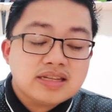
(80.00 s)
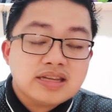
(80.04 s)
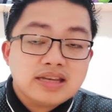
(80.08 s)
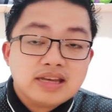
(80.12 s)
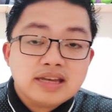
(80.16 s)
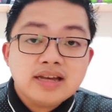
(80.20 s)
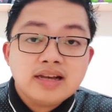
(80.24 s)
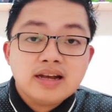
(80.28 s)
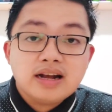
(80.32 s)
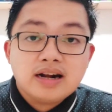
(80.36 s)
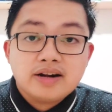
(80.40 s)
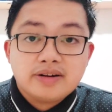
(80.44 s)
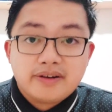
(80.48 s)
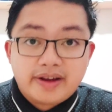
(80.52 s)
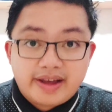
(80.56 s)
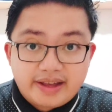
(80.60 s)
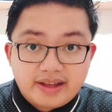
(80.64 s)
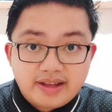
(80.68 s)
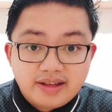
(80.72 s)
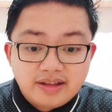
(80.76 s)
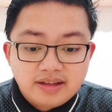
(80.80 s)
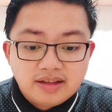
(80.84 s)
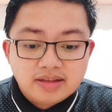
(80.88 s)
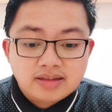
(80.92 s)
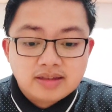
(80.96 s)
seeing a
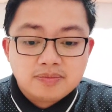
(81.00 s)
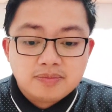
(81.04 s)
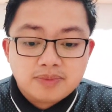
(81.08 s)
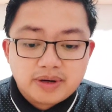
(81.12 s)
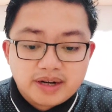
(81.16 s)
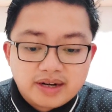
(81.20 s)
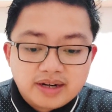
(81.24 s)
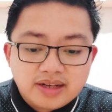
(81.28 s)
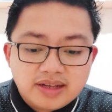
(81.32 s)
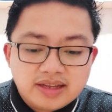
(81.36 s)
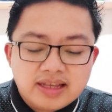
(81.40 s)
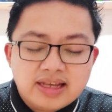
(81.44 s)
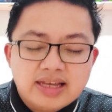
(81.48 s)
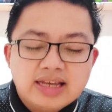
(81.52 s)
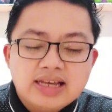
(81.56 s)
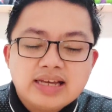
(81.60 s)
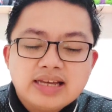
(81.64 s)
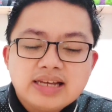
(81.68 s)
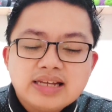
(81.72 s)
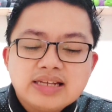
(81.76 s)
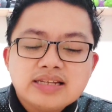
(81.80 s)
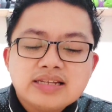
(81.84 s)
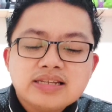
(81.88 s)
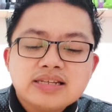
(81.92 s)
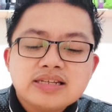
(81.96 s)
Ren, the bird
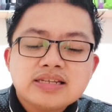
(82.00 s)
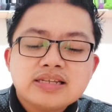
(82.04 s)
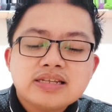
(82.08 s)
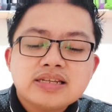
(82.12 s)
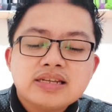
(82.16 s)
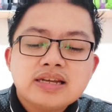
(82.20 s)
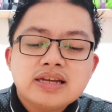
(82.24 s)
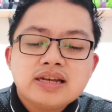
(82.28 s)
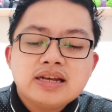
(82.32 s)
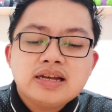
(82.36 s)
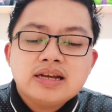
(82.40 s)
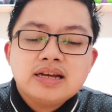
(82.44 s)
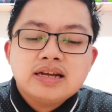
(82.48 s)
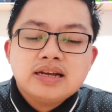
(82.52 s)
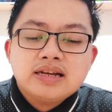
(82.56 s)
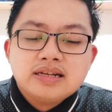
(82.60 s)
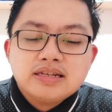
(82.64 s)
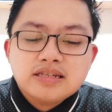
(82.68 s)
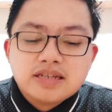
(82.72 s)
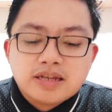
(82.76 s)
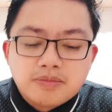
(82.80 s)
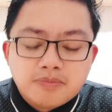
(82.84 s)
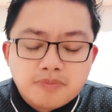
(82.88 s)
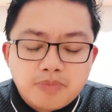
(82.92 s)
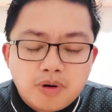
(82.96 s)
is
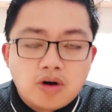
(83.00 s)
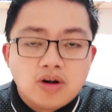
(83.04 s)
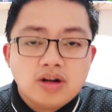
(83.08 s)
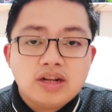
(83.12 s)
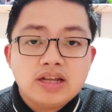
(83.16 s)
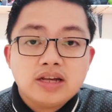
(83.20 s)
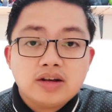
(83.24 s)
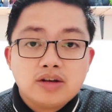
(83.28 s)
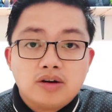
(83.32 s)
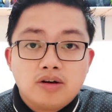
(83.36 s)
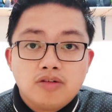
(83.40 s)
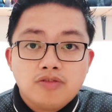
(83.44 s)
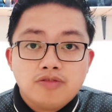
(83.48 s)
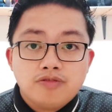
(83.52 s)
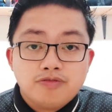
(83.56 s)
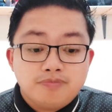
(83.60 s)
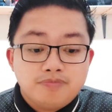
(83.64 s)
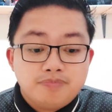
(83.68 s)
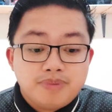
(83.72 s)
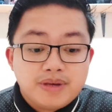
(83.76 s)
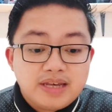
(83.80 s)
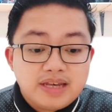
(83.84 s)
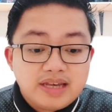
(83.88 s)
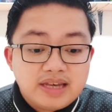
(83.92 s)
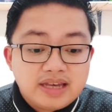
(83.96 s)
symbolic of
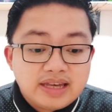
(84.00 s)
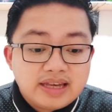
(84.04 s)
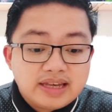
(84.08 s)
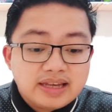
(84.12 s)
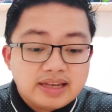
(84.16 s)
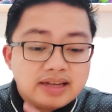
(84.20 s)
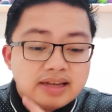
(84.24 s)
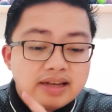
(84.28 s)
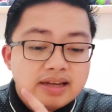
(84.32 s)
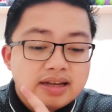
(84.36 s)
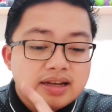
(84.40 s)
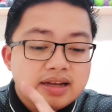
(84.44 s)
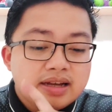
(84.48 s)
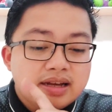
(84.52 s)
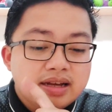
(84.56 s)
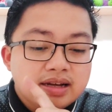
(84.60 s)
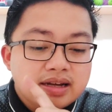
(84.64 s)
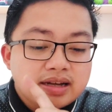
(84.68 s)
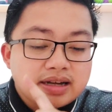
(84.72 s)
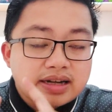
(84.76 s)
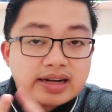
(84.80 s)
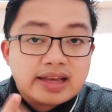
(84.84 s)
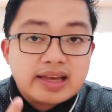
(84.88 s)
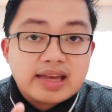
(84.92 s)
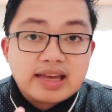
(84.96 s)
being
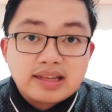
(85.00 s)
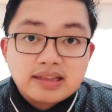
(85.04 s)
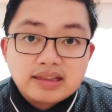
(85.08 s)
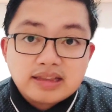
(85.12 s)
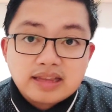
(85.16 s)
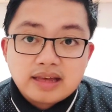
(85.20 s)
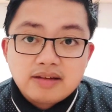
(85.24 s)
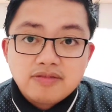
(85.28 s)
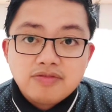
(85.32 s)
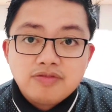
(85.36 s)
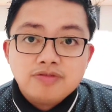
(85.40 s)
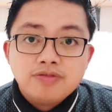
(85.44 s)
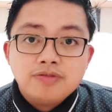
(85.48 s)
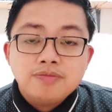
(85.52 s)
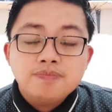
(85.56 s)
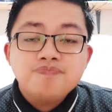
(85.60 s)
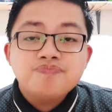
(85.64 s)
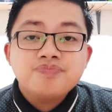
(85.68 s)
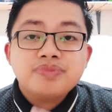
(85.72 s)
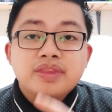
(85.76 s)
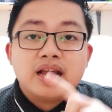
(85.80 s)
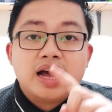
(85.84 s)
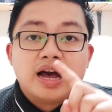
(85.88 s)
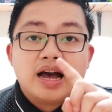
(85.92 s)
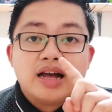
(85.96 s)
creative,
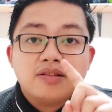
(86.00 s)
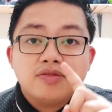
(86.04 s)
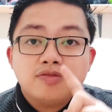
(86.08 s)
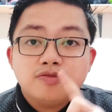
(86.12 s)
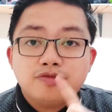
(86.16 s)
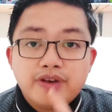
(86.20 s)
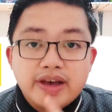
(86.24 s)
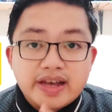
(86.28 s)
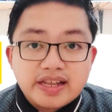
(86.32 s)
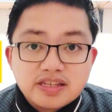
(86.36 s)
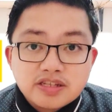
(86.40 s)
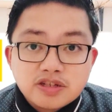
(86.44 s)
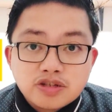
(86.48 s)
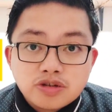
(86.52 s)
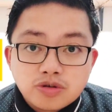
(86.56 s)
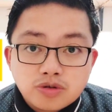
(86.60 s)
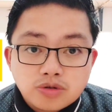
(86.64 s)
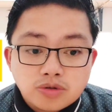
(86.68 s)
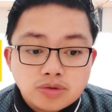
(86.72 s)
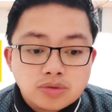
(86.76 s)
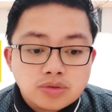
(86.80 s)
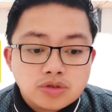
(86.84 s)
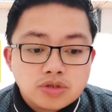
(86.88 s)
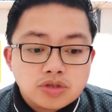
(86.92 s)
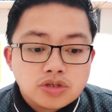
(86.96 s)

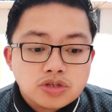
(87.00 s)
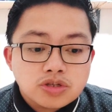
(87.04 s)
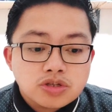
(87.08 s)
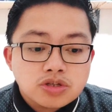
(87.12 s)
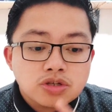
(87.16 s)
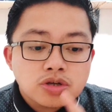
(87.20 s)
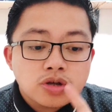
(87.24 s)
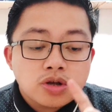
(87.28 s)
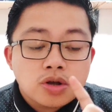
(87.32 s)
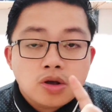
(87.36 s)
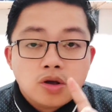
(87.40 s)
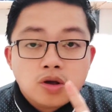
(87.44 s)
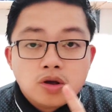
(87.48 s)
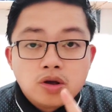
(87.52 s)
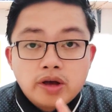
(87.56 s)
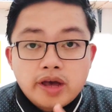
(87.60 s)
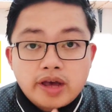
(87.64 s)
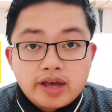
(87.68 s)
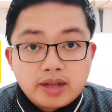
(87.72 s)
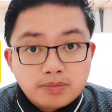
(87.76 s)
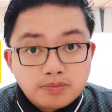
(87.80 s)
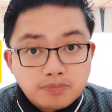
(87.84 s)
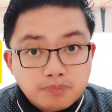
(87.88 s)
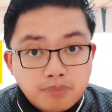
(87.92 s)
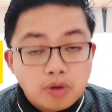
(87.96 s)
adventurous,
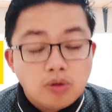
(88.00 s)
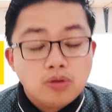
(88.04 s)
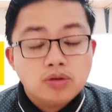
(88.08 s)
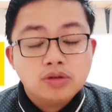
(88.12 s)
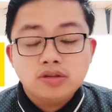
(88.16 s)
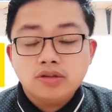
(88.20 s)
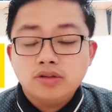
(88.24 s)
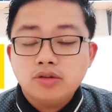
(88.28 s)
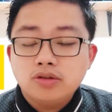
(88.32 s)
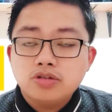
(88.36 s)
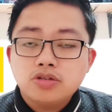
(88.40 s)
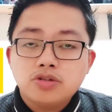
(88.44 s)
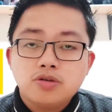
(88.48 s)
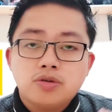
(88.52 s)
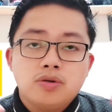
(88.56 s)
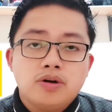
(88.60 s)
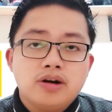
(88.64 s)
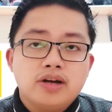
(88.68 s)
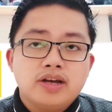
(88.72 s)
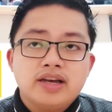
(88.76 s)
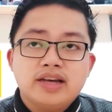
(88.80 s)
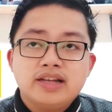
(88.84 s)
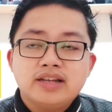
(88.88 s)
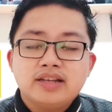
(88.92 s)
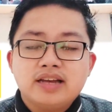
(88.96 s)
and bold no
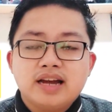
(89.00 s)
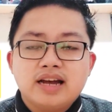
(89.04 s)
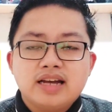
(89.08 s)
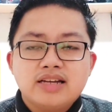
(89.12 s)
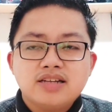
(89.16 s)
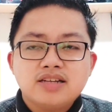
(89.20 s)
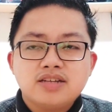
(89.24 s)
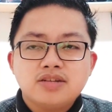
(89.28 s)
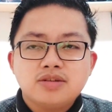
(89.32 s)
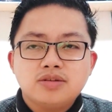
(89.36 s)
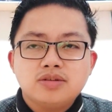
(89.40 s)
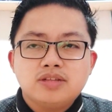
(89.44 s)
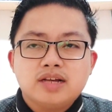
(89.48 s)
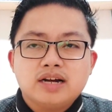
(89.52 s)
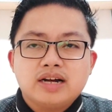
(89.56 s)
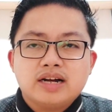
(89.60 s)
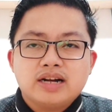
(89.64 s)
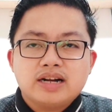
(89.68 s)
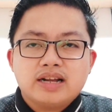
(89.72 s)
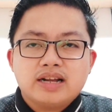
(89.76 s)
so again guys no the